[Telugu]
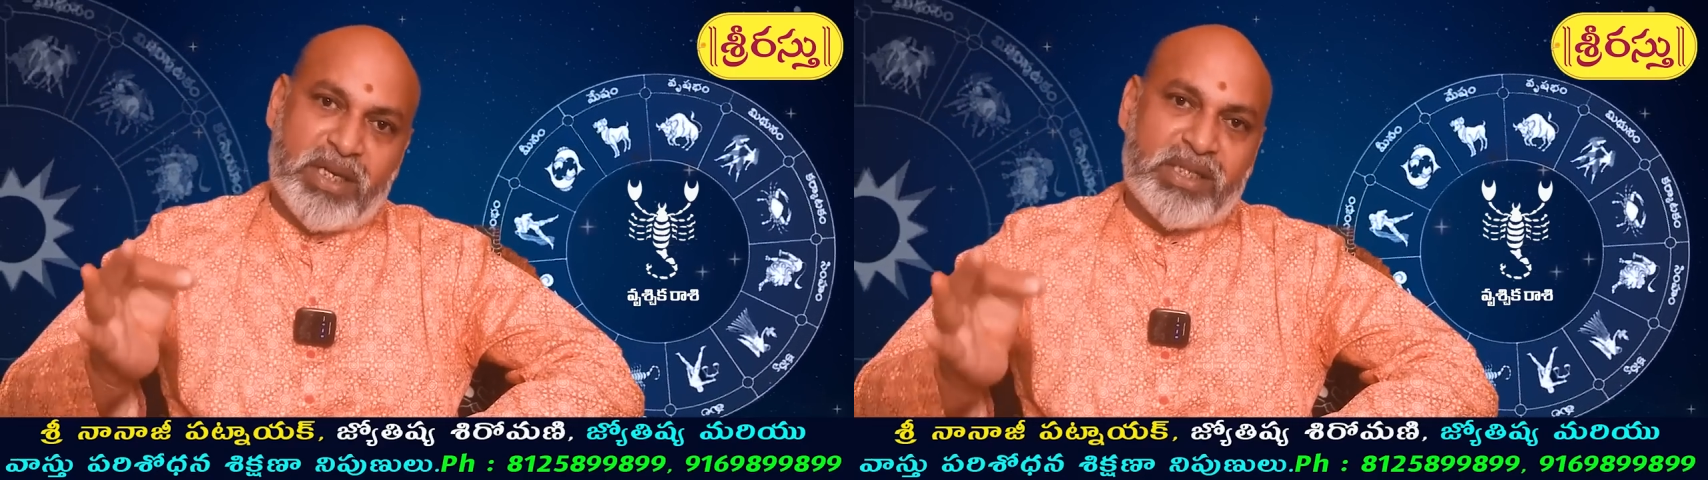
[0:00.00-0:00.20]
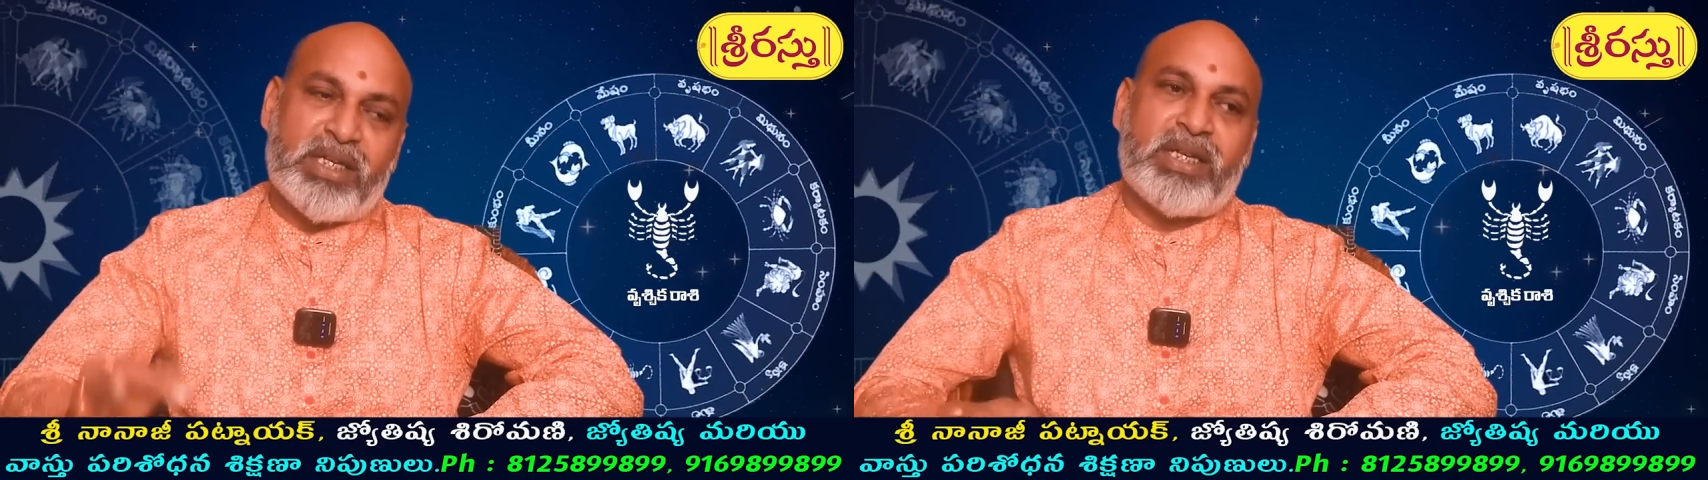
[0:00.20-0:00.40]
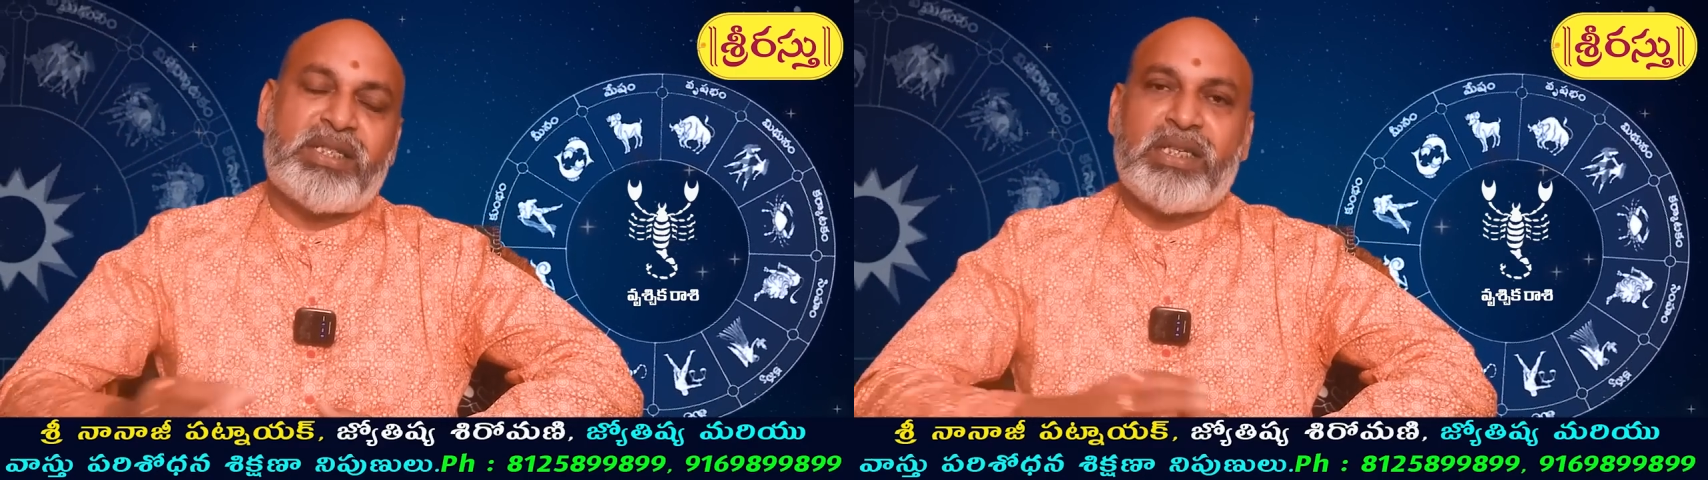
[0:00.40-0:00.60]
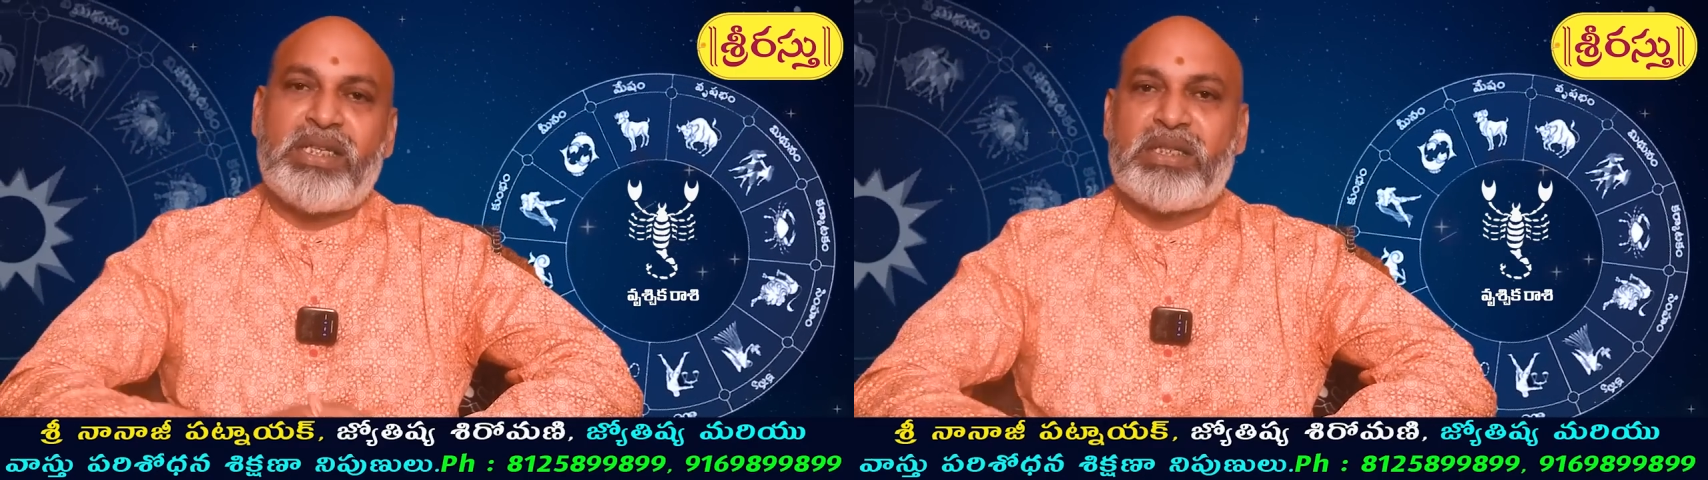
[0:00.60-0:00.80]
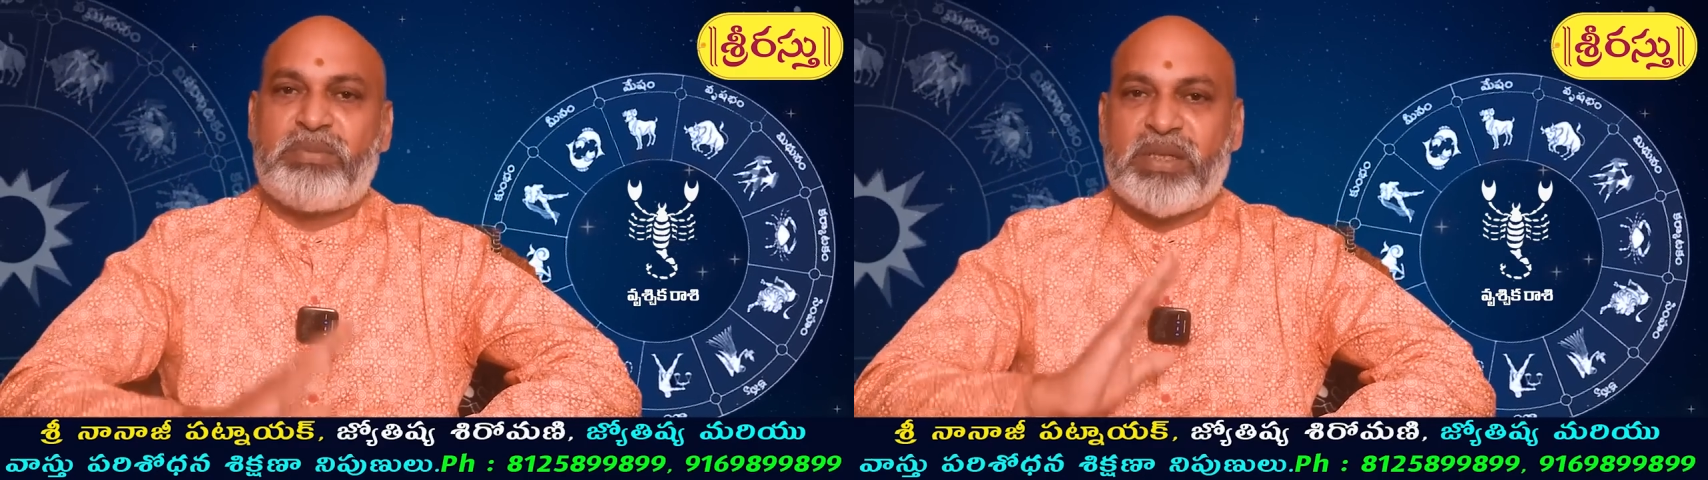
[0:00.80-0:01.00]
మేషరాశికి
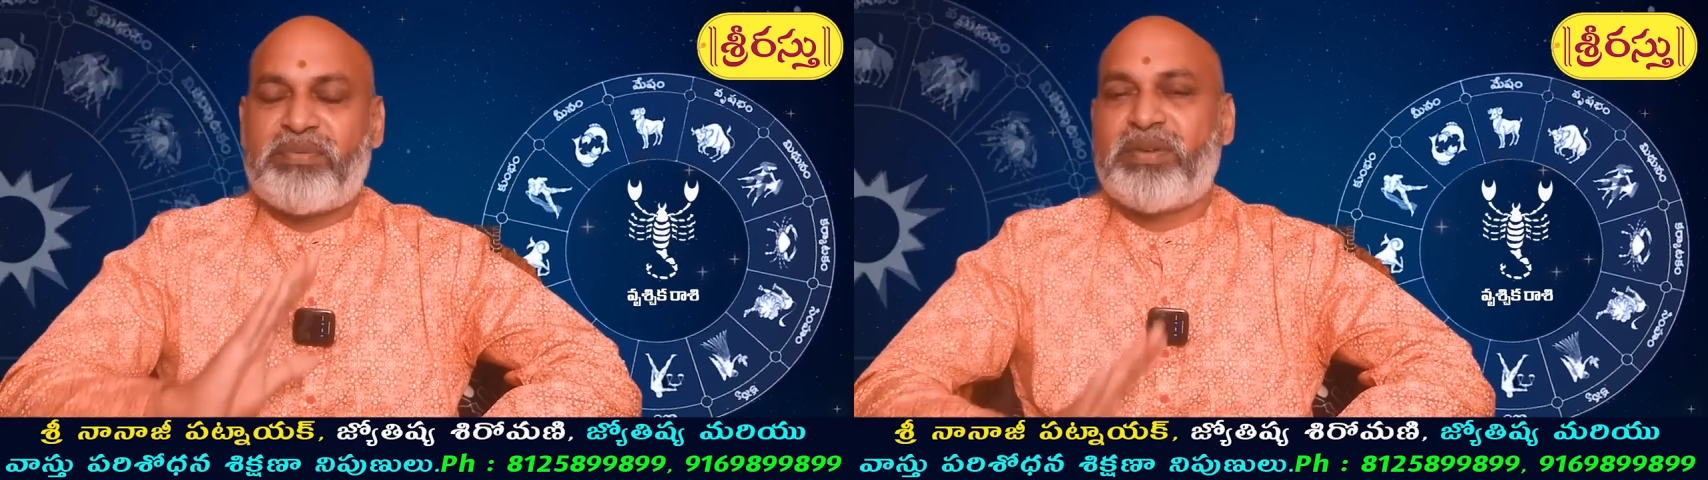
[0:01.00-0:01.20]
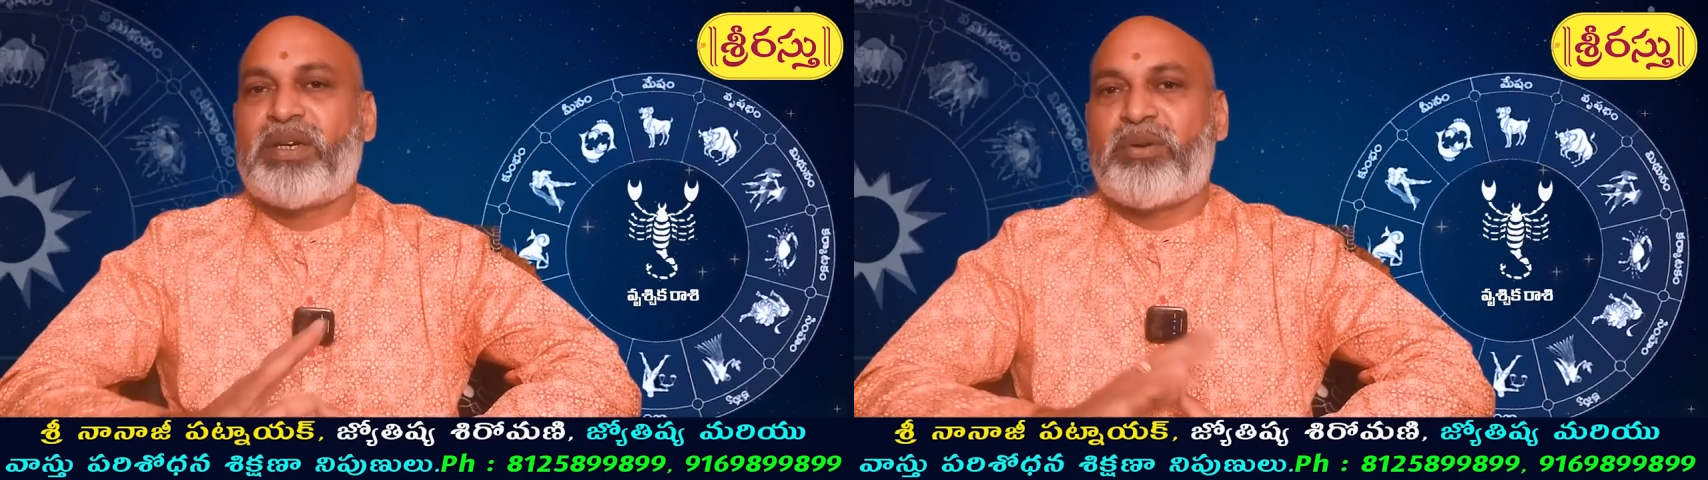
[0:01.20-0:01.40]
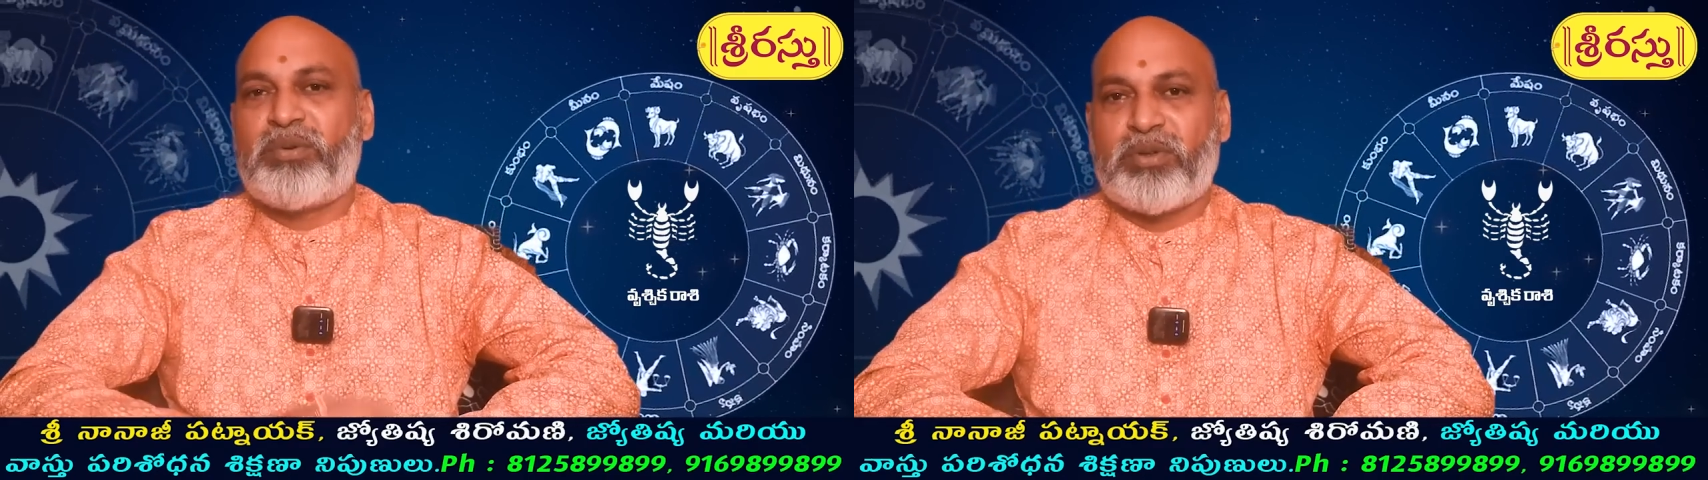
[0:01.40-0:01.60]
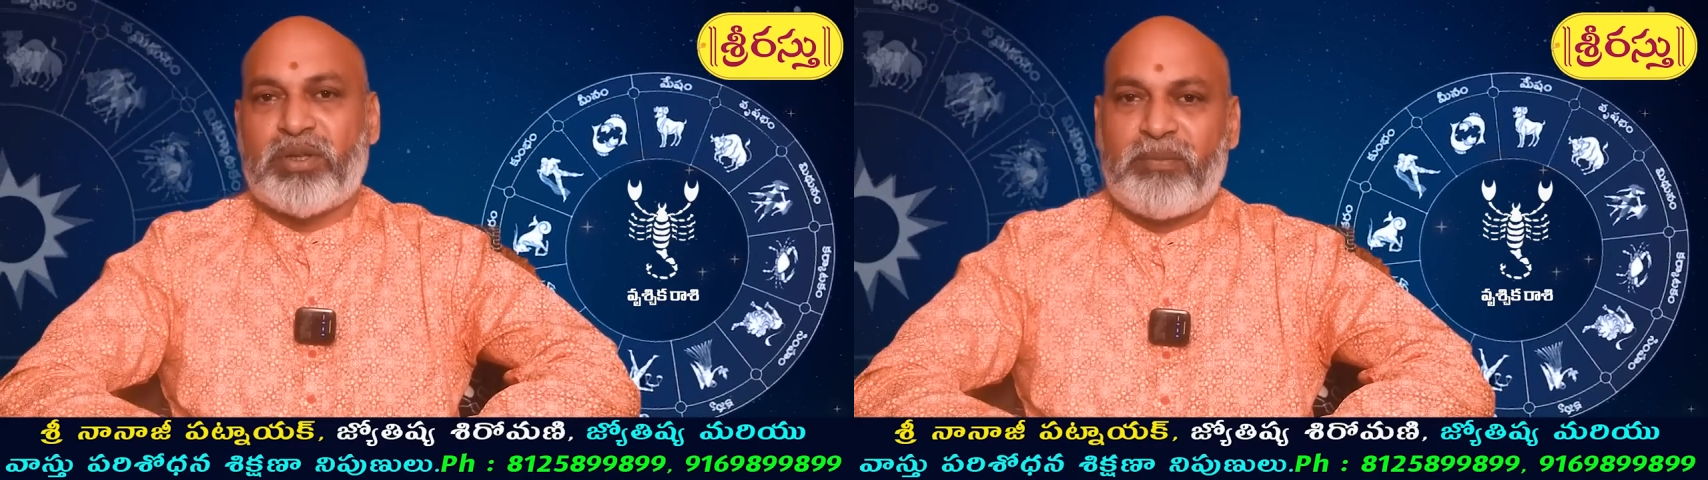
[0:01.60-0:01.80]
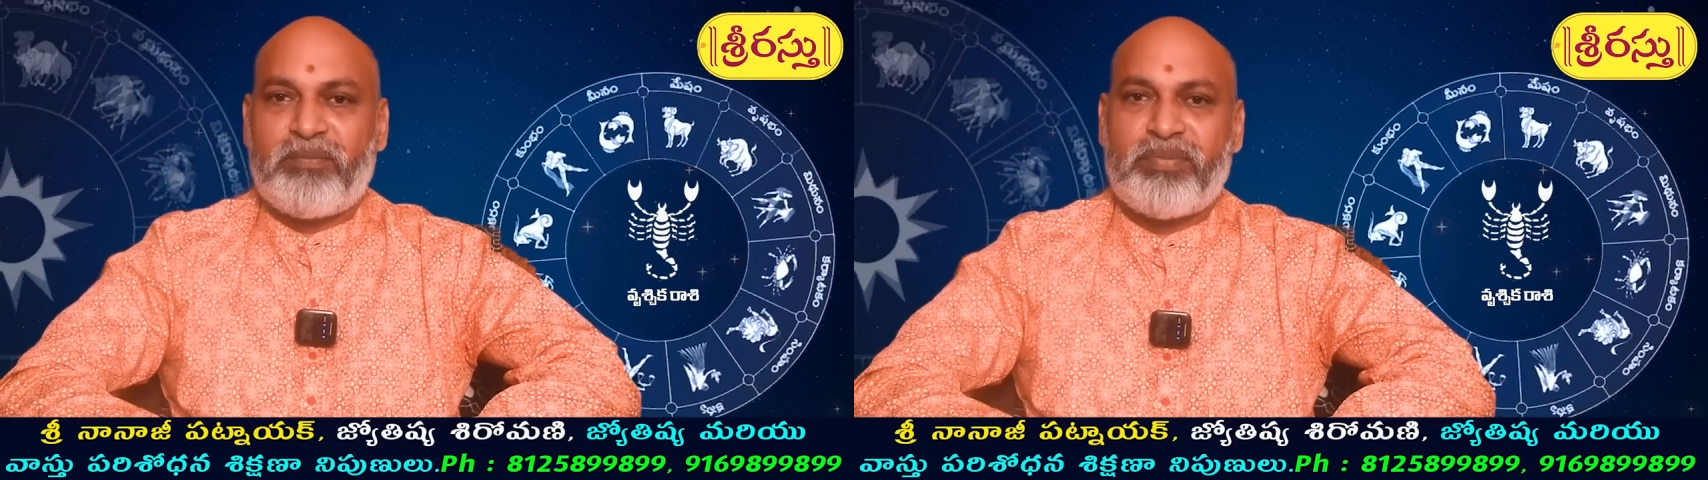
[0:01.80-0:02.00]
స్పెసిఫిక్గా
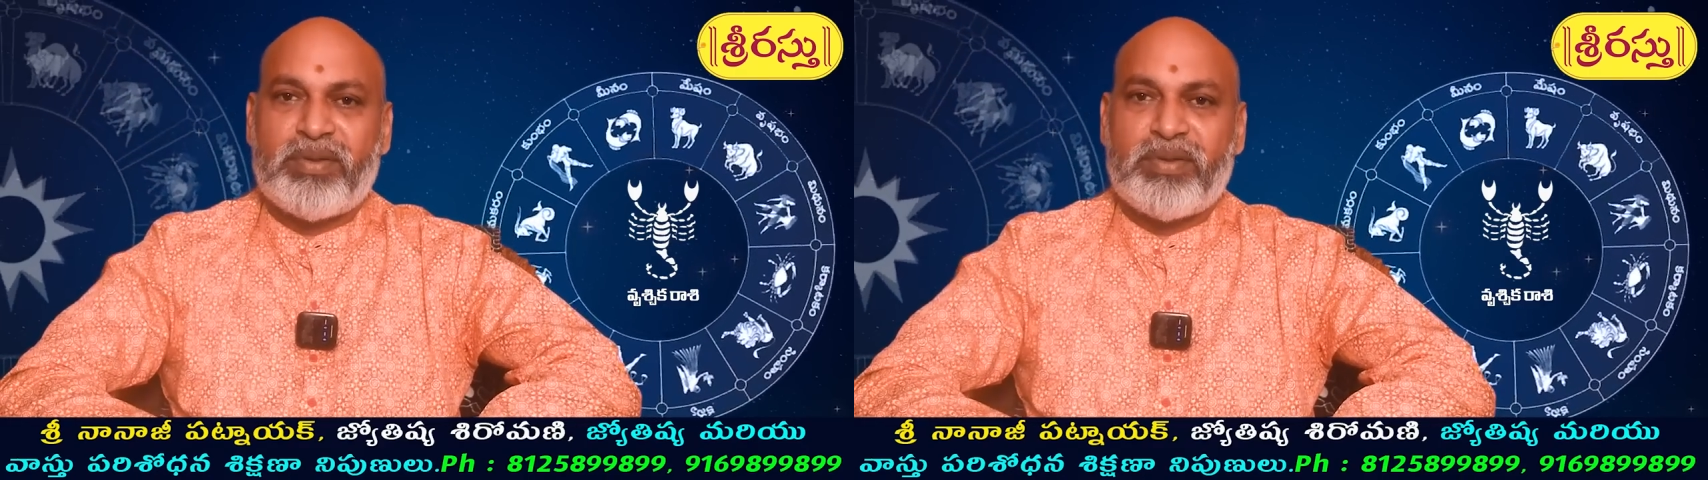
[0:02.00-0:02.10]
ఉంటుంది